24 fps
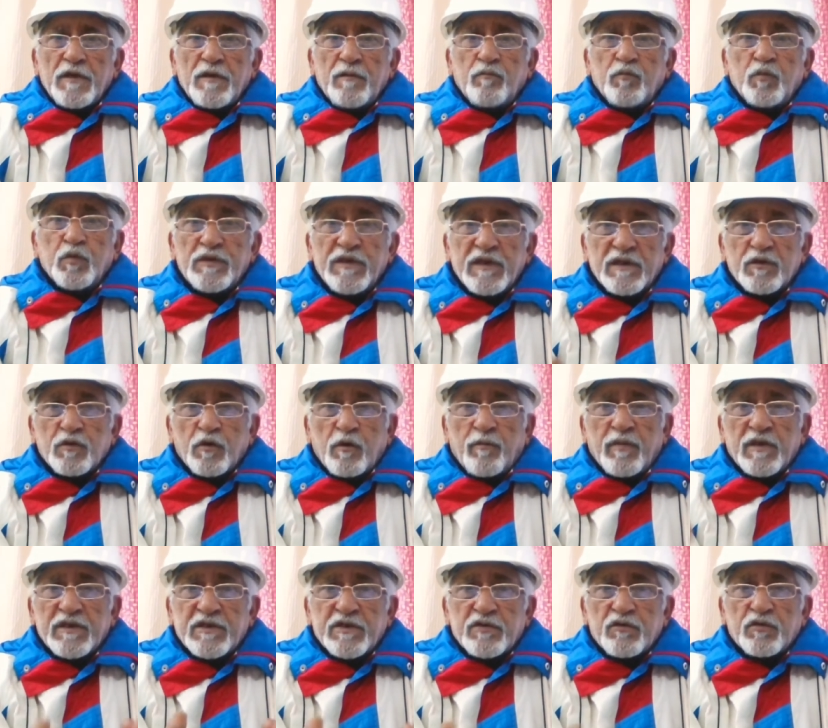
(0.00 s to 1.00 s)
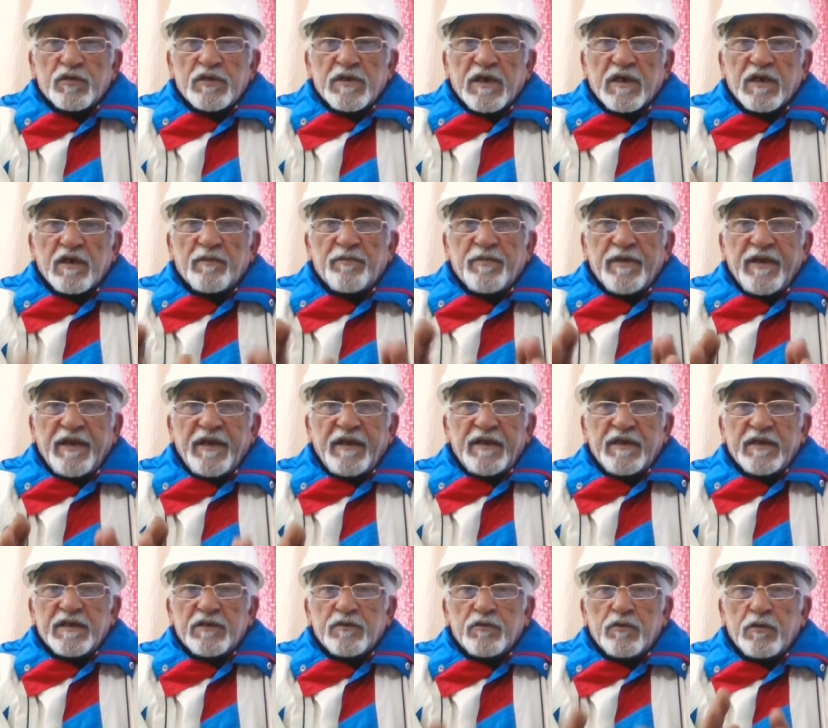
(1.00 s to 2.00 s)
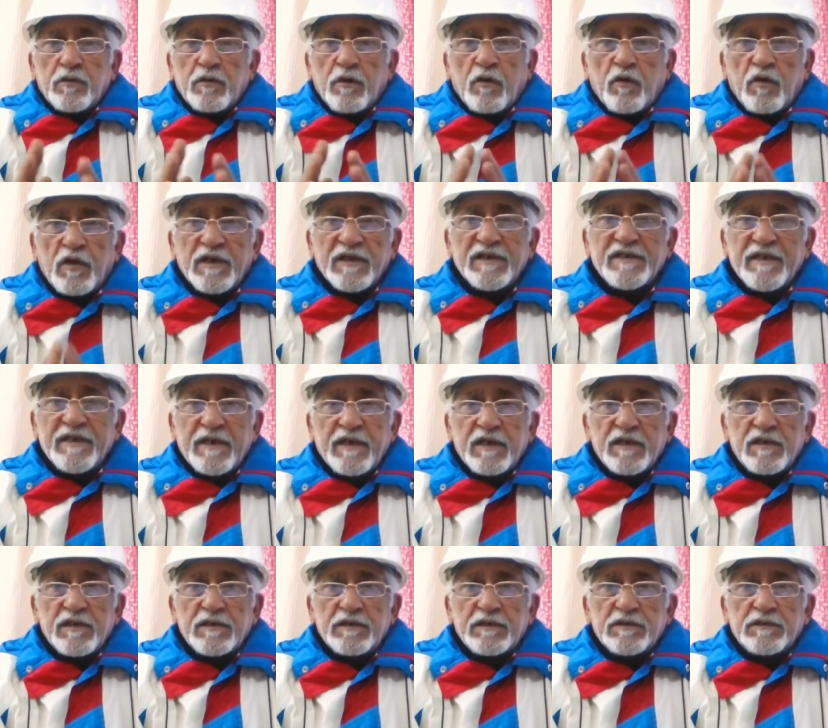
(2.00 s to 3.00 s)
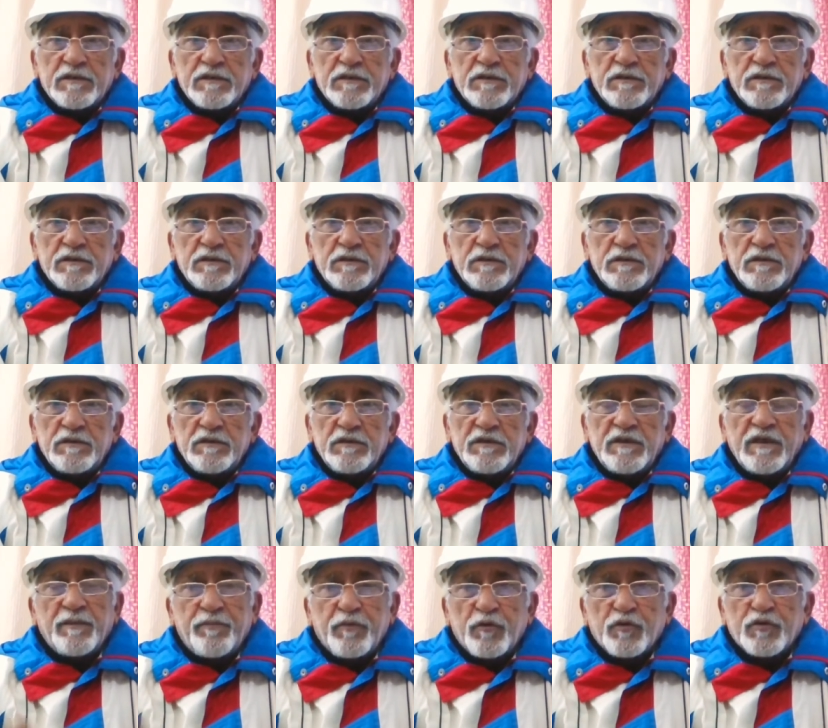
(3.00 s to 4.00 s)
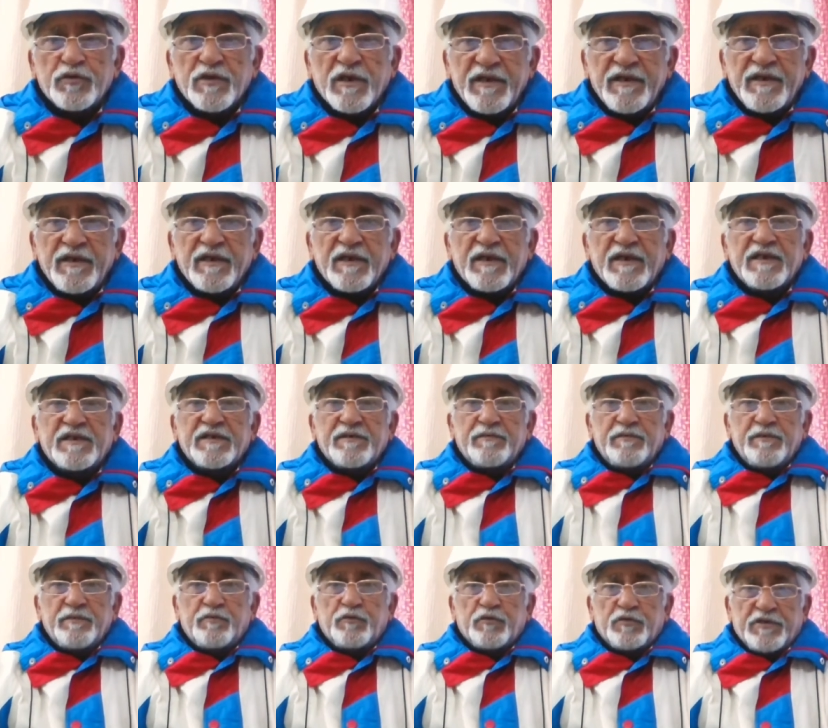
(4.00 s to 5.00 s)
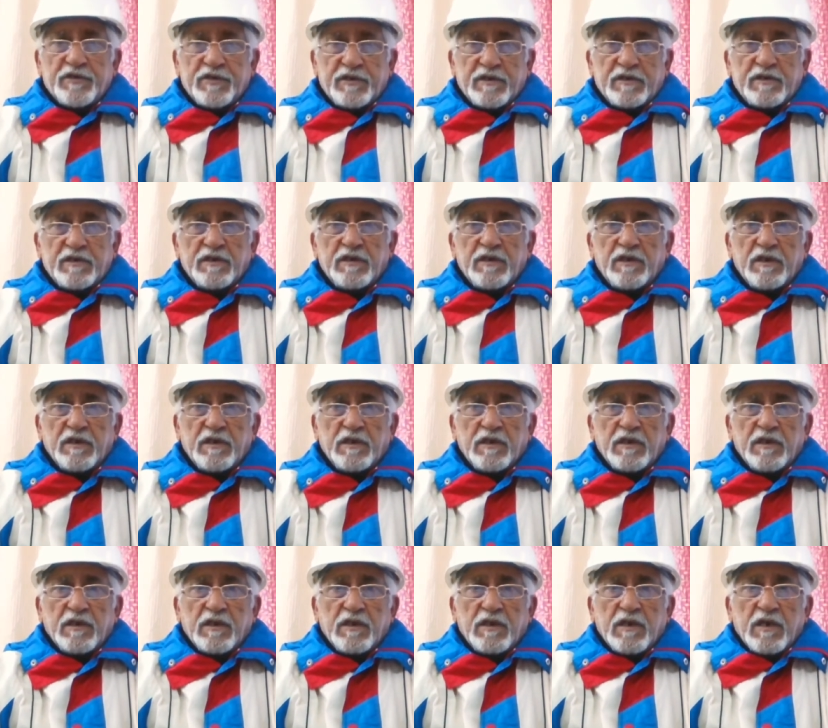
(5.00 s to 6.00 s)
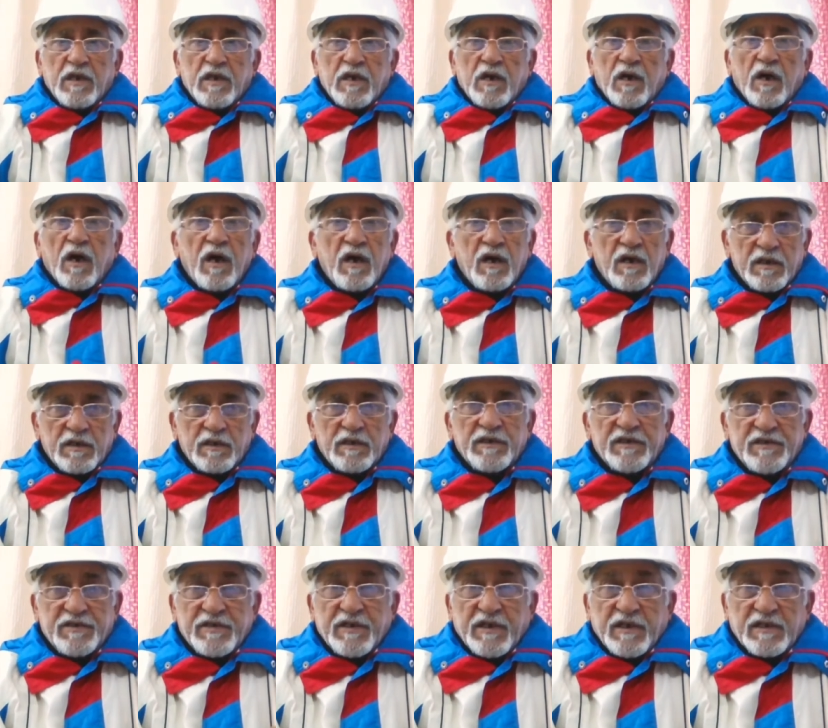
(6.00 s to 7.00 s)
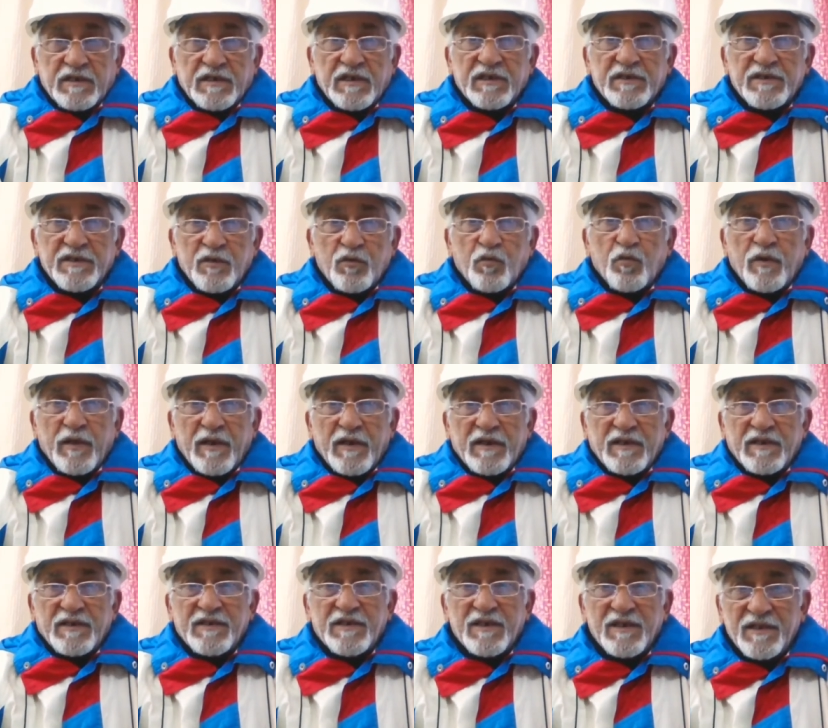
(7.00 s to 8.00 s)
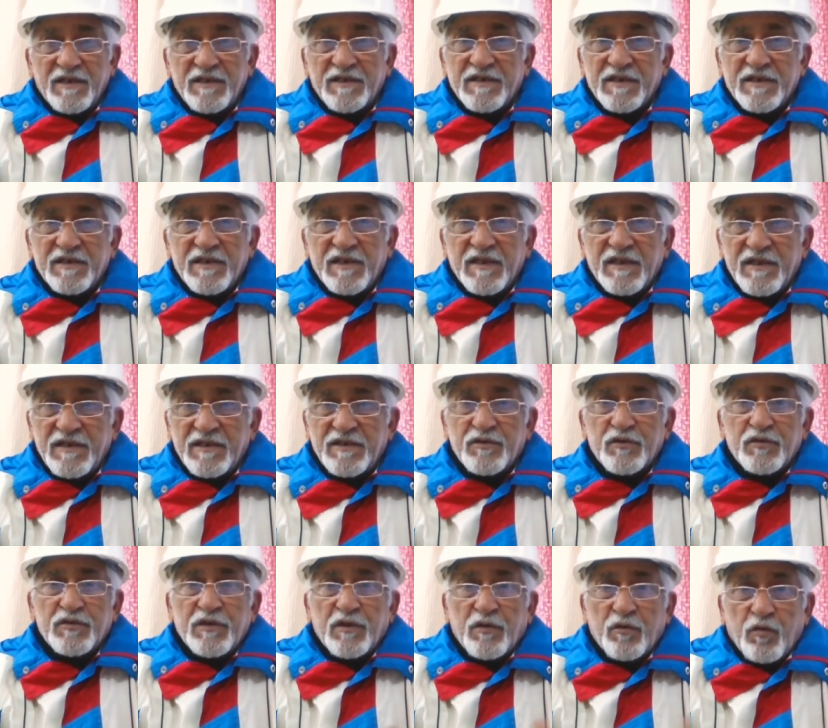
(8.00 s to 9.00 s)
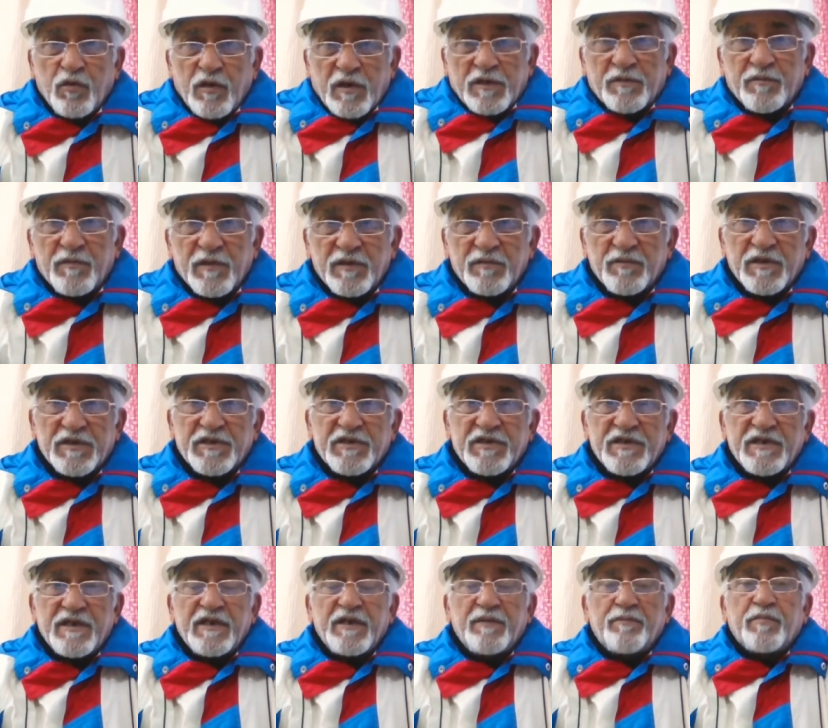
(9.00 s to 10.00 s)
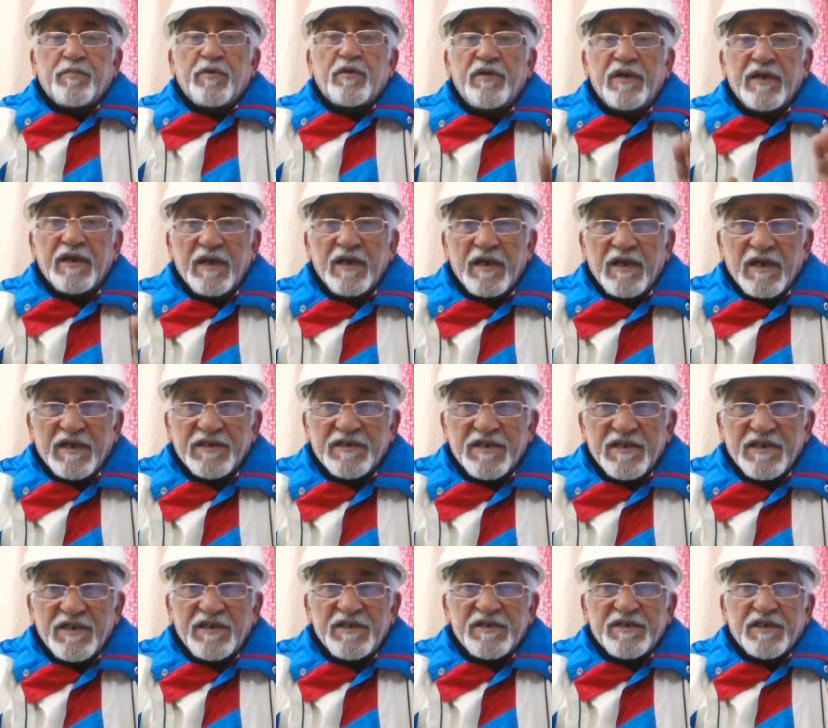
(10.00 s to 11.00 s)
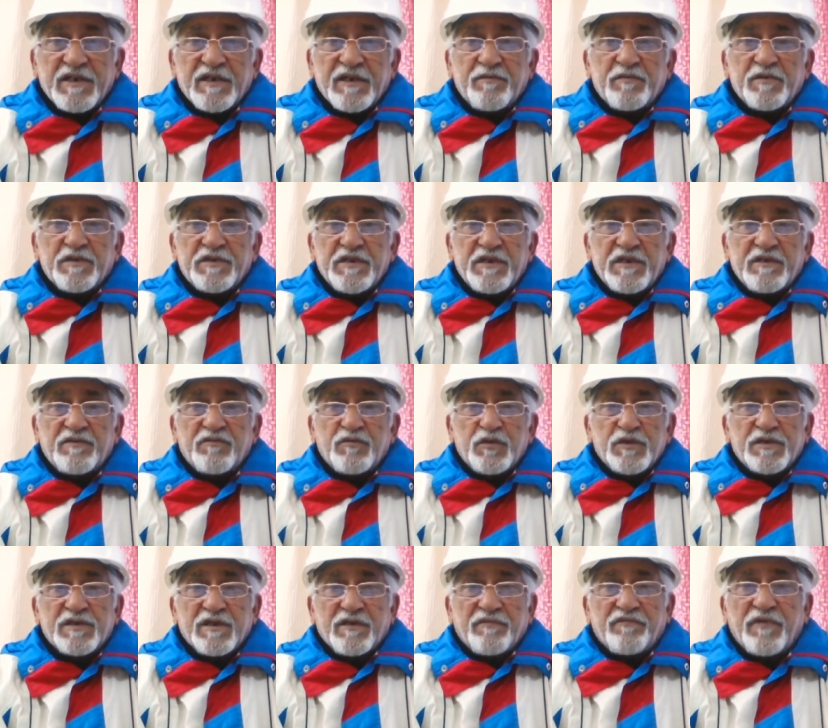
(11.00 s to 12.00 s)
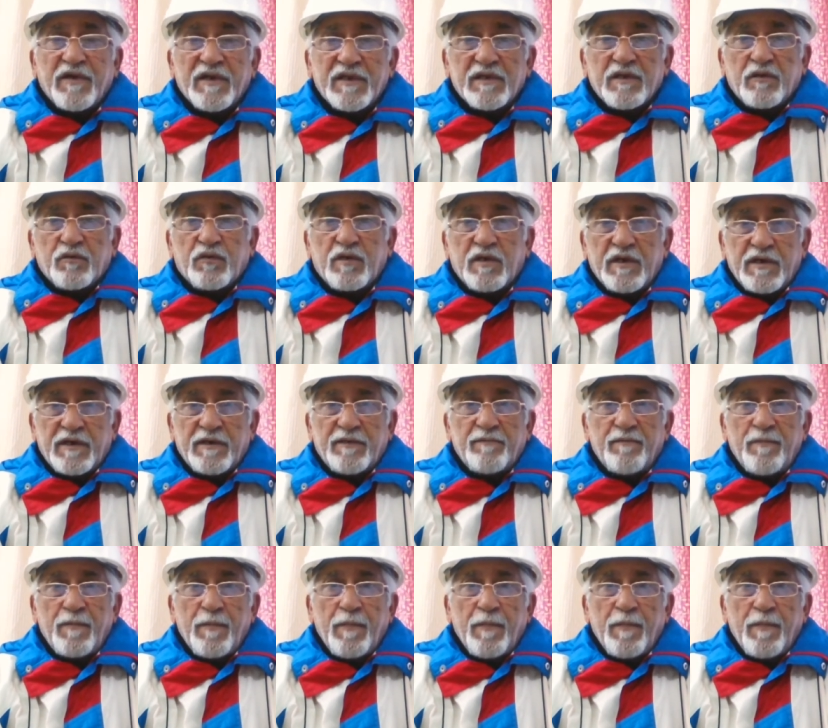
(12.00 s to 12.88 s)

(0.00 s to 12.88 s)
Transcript: मुझे तो बच्चों तक अपनी ये जो नॉलेज है ये पहुंचानी है कैसे भी पहुंचे हाँ इच्छा अंदर ज़रूर है कि जल्दी से जल्दी जो ज़रूरतमंद बच्चे हैं पॉवर्टी लाइन से नीचे के बच्चे हैं वो इसका फ़ायदा उठाएं